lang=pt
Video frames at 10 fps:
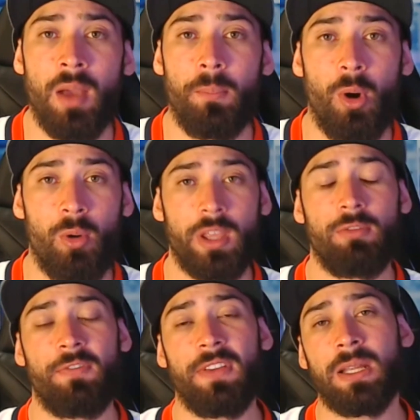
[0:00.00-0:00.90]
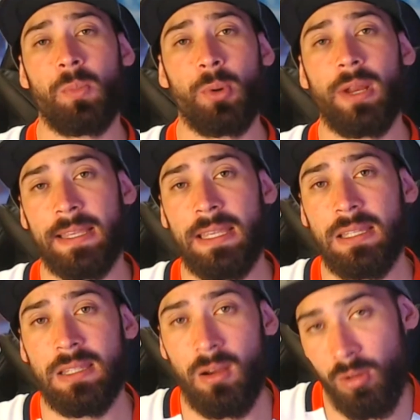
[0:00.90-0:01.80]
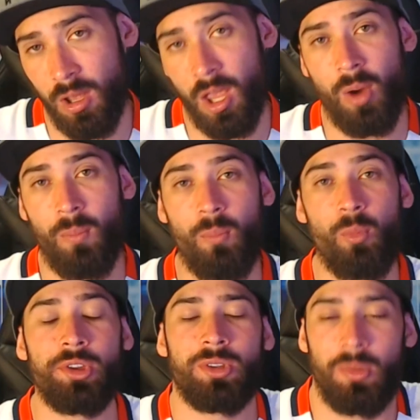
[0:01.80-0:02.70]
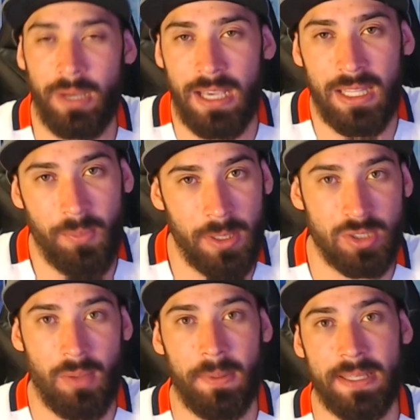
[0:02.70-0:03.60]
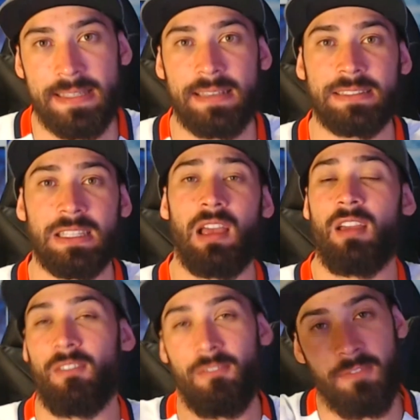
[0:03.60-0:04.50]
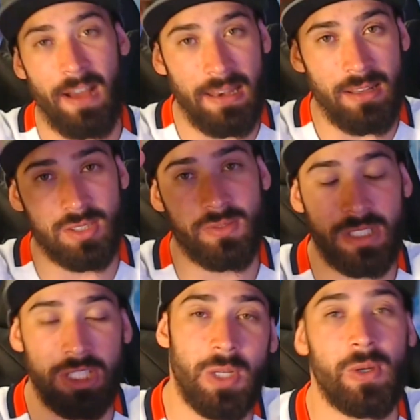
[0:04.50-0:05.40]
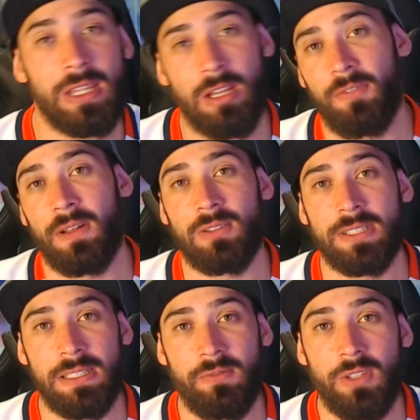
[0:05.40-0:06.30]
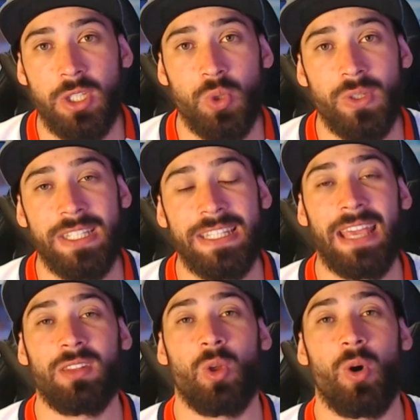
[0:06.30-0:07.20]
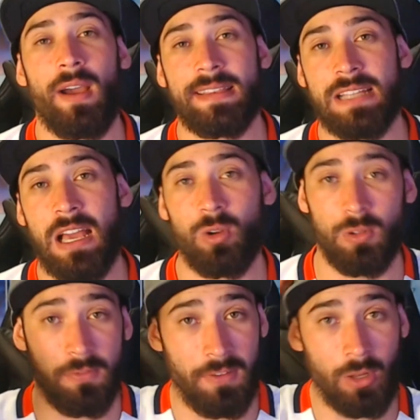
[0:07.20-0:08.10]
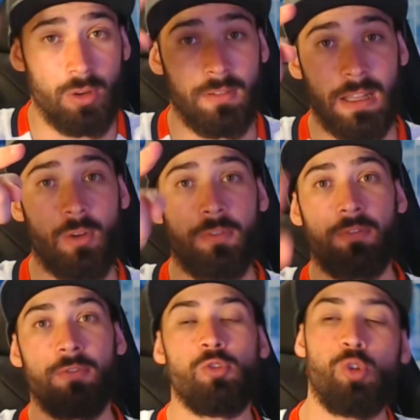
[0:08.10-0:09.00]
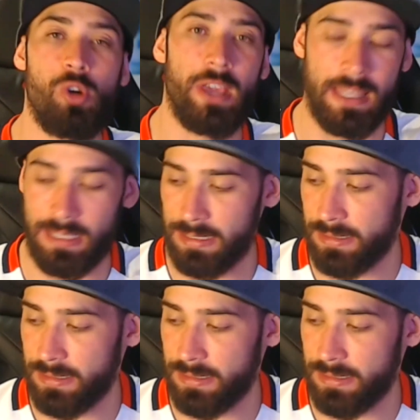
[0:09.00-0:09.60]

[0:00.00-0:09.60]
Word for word: Bom, eu vou ficando por aqui então, muito obrigado pela sua presença, valeu se você chegou até o final desse vídeo e é nóis, garoto. Falou, valeu, fui!